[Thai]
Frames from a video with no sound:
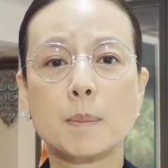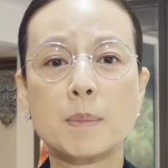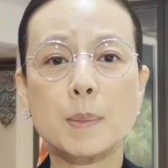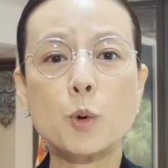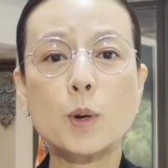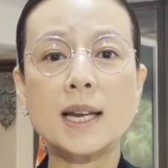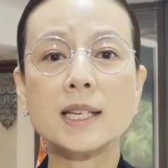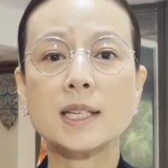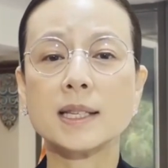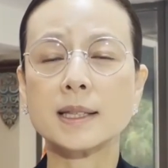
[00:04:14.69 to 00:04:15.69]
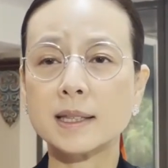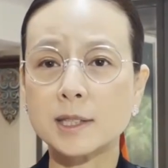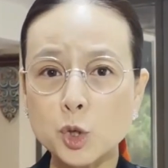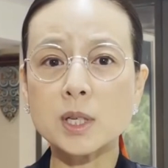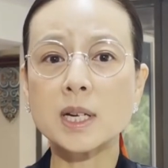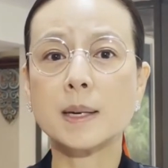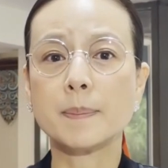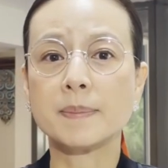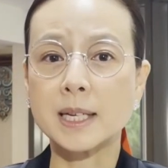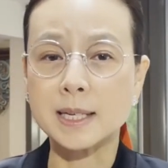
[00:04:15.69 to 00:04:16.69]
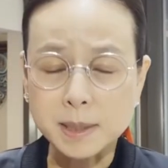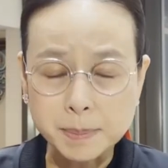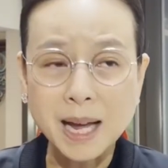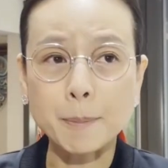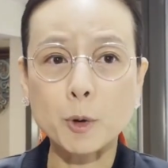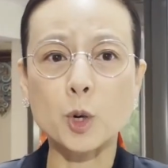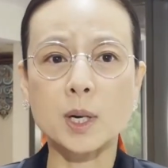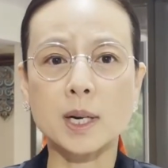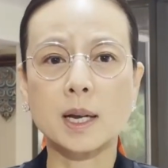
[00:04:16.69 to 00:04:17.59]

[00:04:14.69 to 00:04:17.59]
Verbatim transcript: มีผู้เล่นชุดเดิมถึง 13 คน